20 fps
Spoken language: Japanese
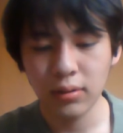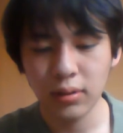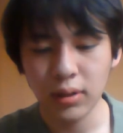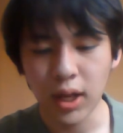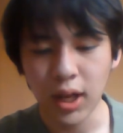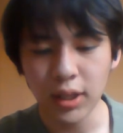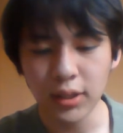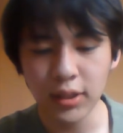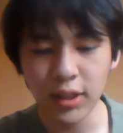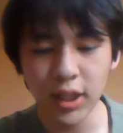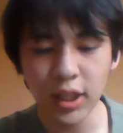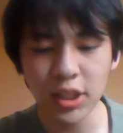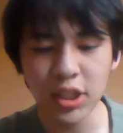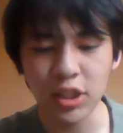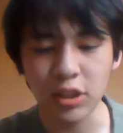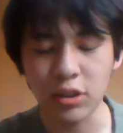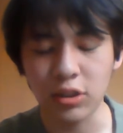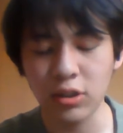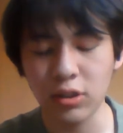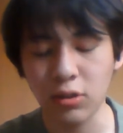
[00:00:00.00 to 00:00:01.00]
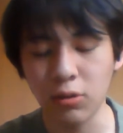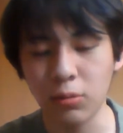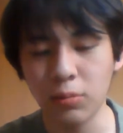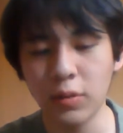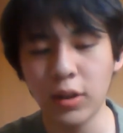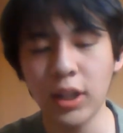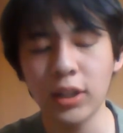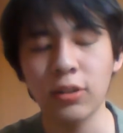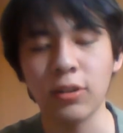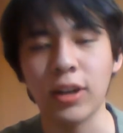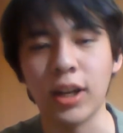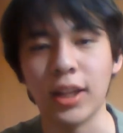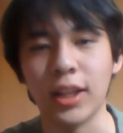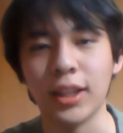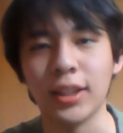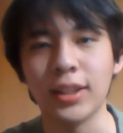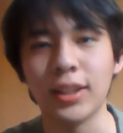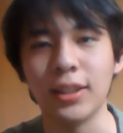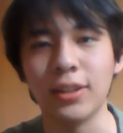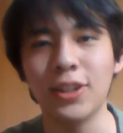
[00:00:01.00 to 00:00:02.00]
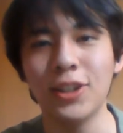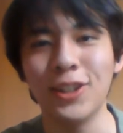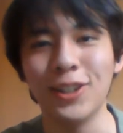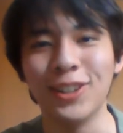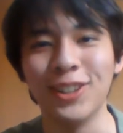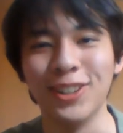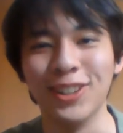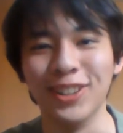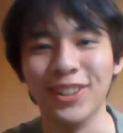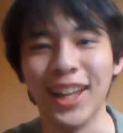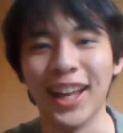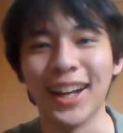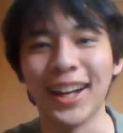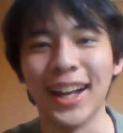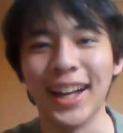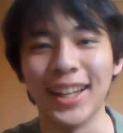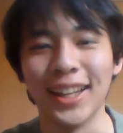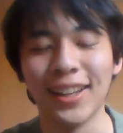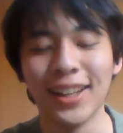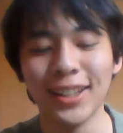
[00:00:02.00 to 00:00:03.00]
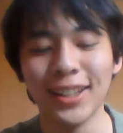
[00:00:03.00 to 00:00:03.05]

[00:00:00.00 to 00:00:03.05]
恥ずかしいと思わんのかなっていうなんか